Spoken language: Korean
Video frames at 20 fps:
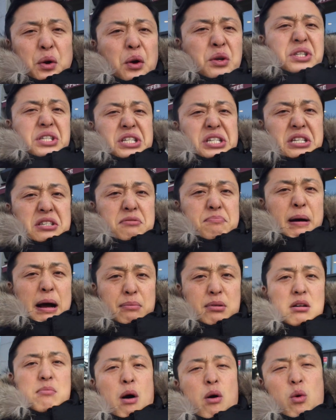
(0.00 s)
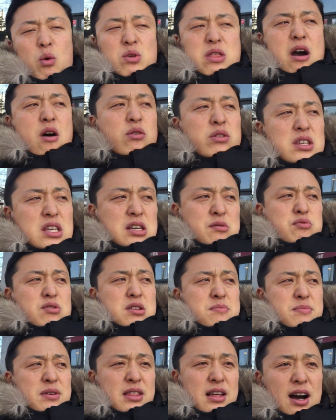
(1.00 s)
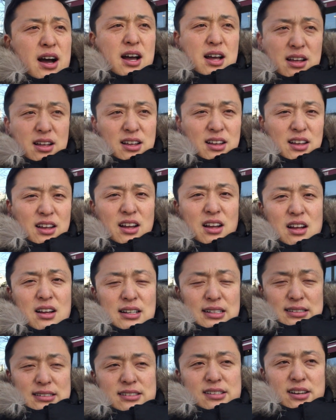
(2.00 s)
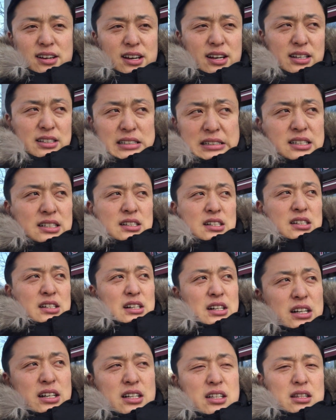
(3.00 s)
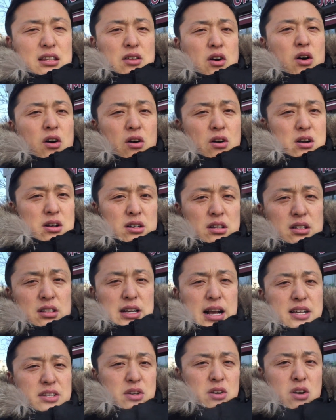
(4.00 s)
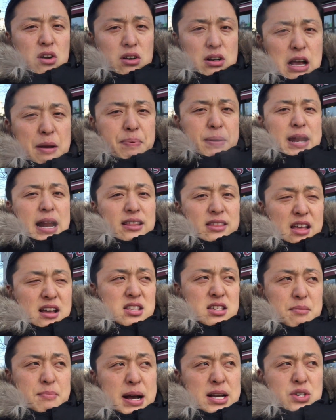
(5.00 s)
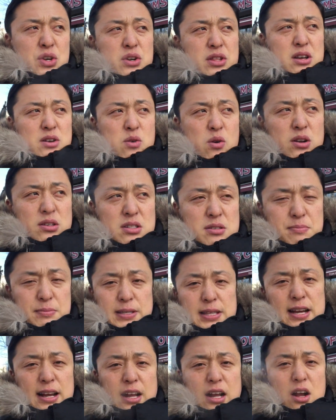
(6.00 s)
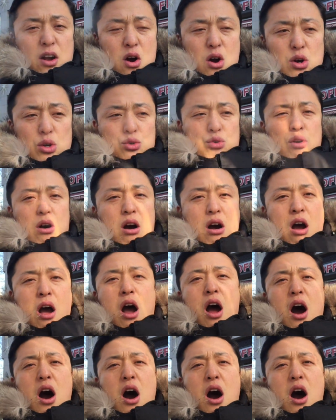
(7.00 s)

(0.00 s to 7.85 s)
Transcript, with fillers: 거친 밥을 먹고 나온 기분입니다 그, 얼른 가서 카페 라떼 한잔 마셔야 될 것 같습니다 어우 추워